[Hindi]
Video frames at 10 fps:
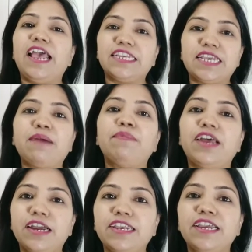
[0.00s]
ऐसा आप
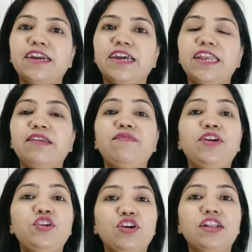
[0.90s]
ना किया करें
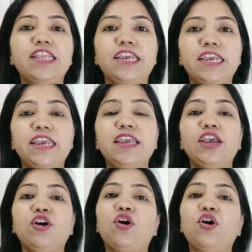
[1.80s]
वीडियो अगर देखें